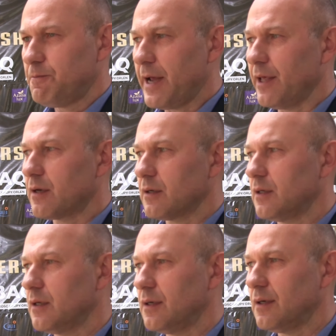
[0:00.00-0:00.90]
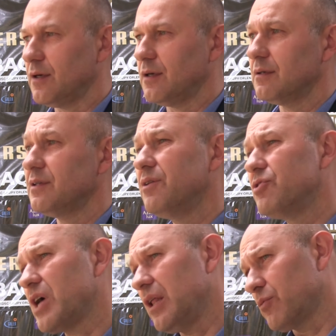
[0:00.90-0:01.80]
E, nie
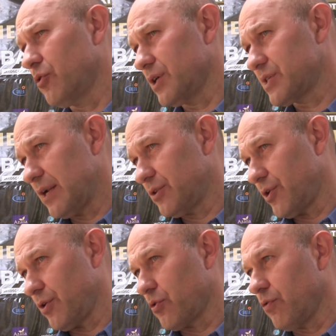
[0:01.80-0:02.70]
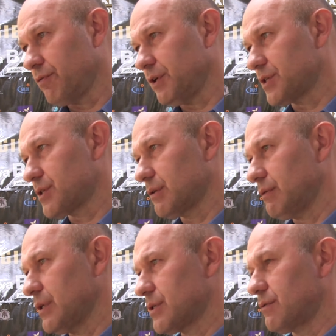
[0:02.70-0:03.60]
widziałem go na sali treningowej, więc,
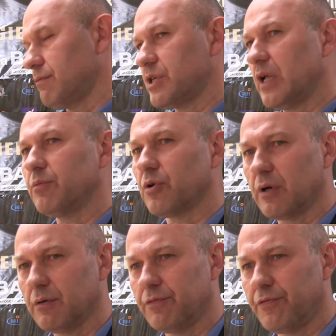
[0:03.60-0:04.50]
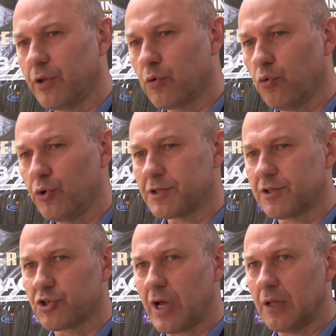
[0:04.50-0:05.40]
więc widziałem tylko w ringu i
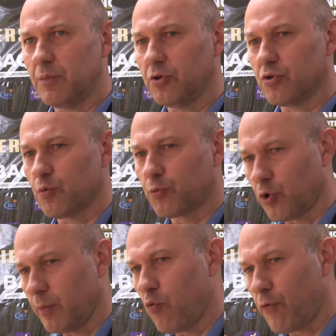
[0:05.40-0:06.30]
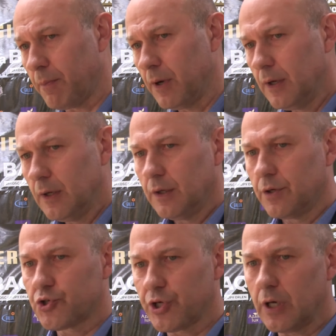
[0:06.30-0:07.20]
słyszałem od osób, którym ufam,
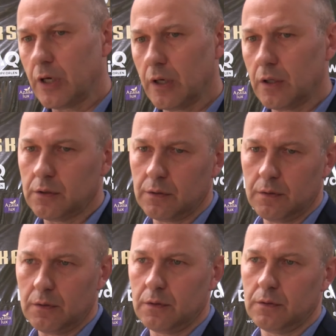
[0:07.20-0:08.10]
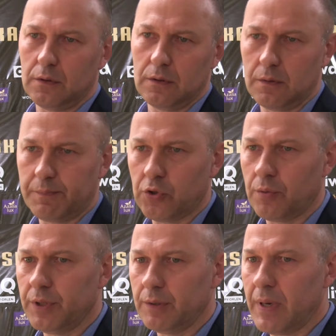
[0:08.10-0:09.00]
że e,
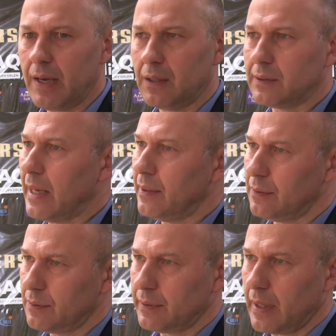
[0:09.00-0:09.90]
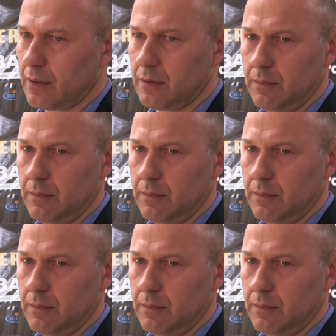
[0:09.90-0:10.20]
podobny ma talent, tak?